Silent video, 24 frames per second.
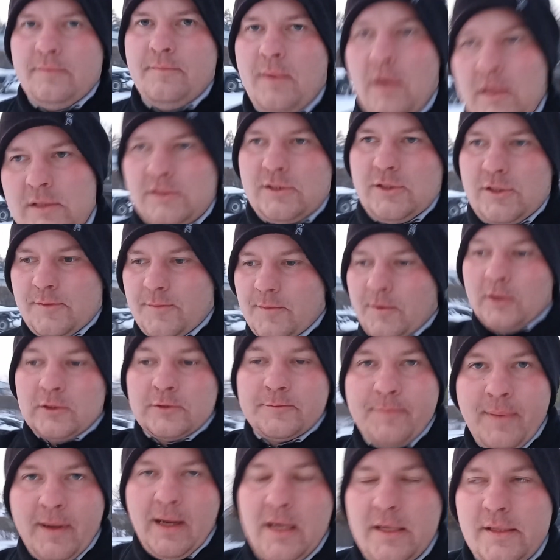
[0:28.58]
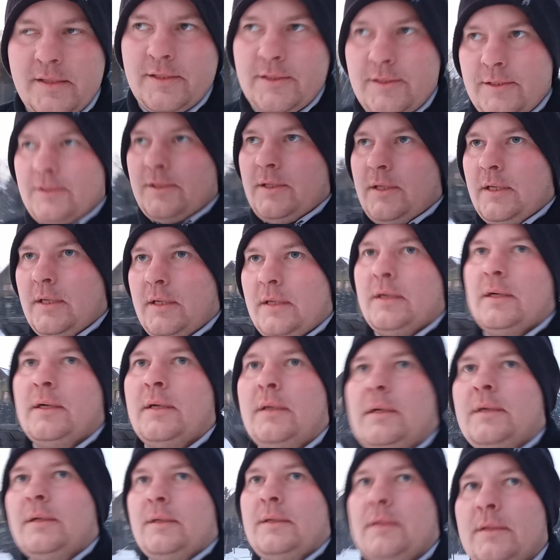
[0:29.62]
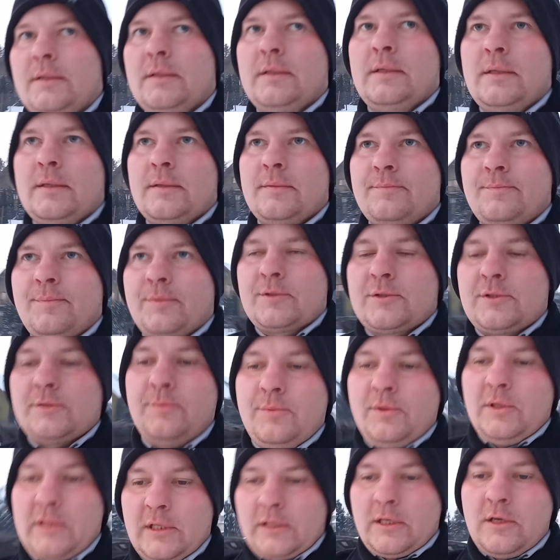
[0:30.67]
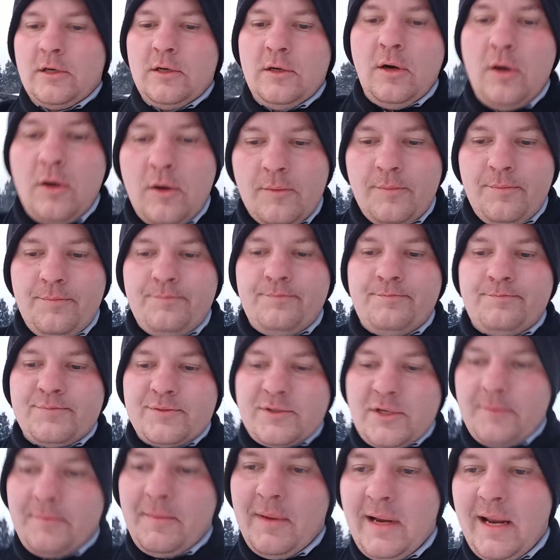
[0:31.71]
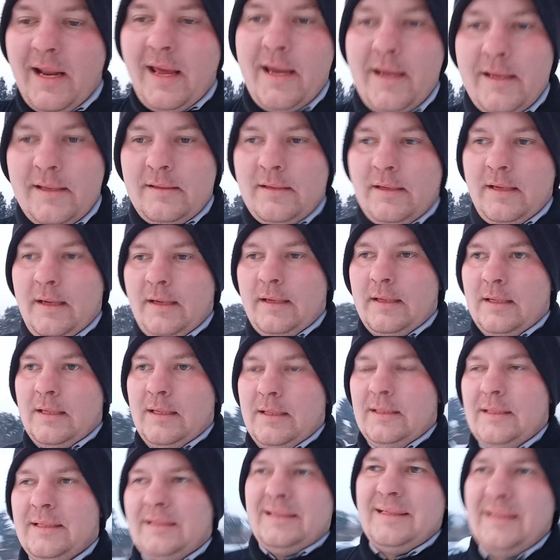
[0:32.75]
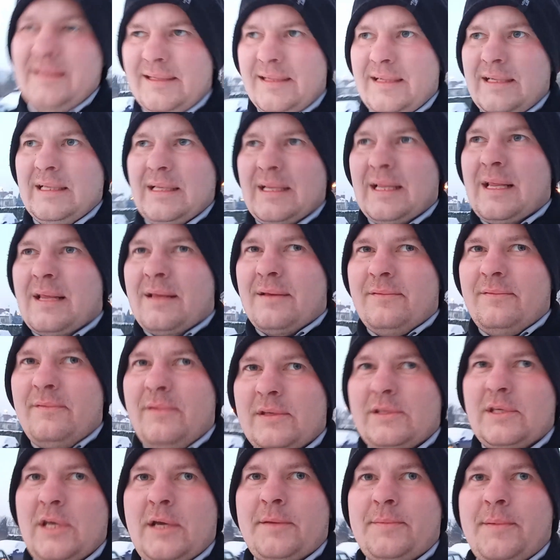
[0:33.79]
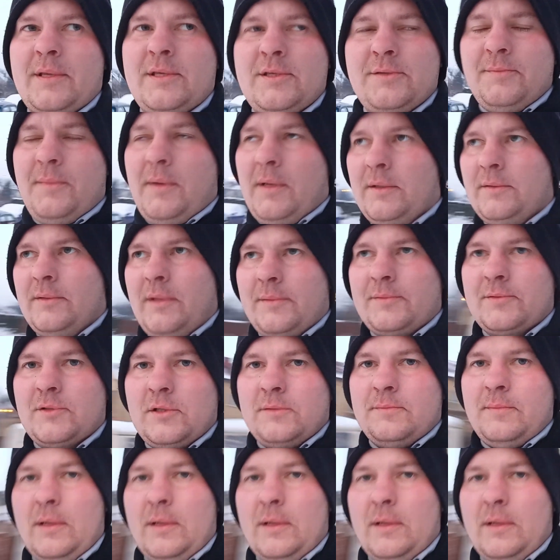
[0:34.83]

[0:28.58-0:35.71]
mocy, żeby odpalić. Eee, potrzebuje takiego przemielenia. E, Wiecie, jak macie mal, na przykład